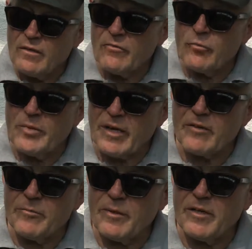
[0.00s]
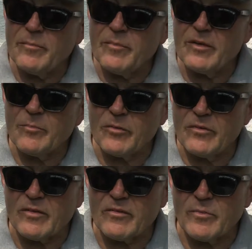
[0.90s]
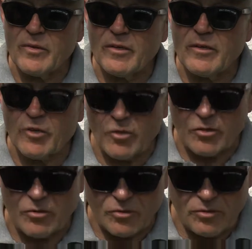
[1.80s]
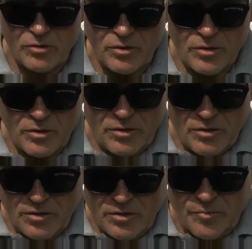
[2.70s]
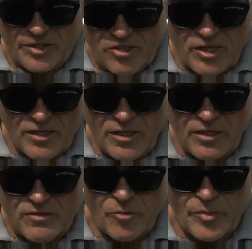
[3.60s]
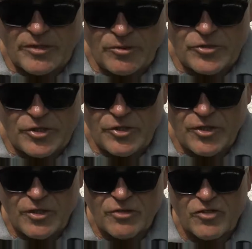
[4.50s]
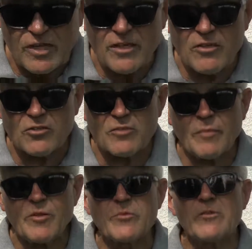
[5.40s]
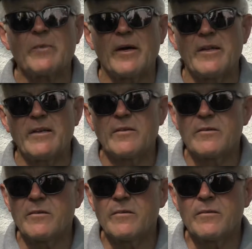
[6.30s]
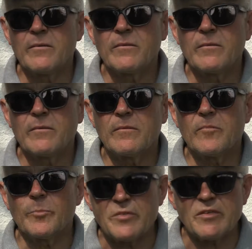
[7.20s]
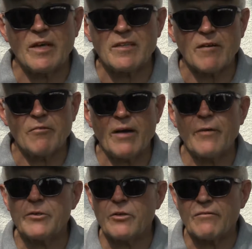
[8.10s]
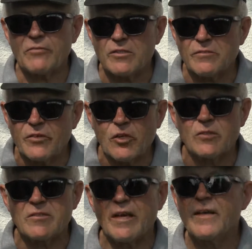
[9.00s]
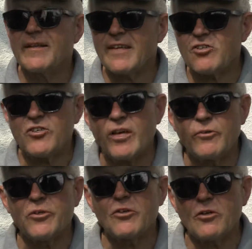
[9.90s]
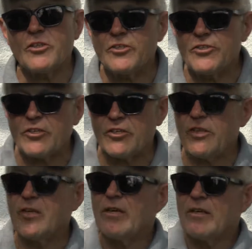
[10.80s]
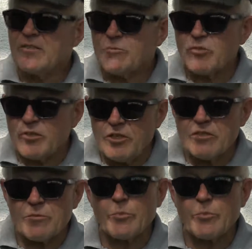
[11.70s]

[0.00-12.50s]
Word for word: W ubiegłym, y, powiedzmy, roku, październik, listopad, grudzień, żadnej nocy mam nie przespanej. Bo psy atakowały, to ja w nocy wychodzę na śniegu i gonię dziki z pszenicy